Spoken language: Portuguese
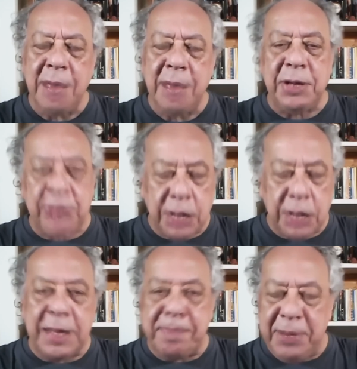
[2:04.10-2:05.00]
mas tem
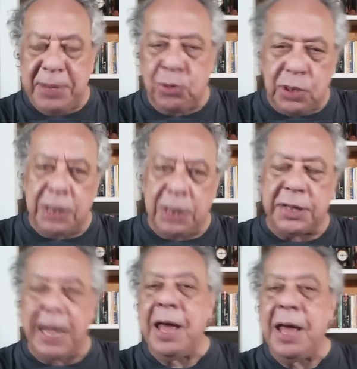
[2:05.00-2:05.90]
sabido
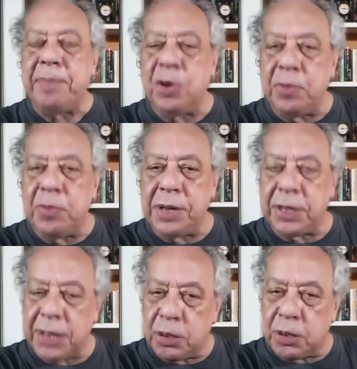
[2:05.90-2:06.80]
utilizar, pelo menos
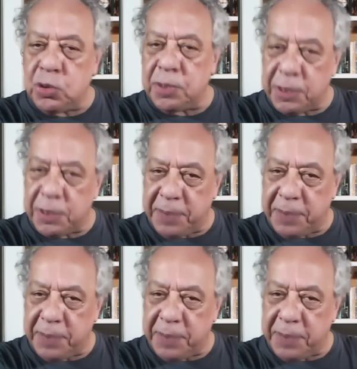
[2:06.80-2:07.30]
nessas últimas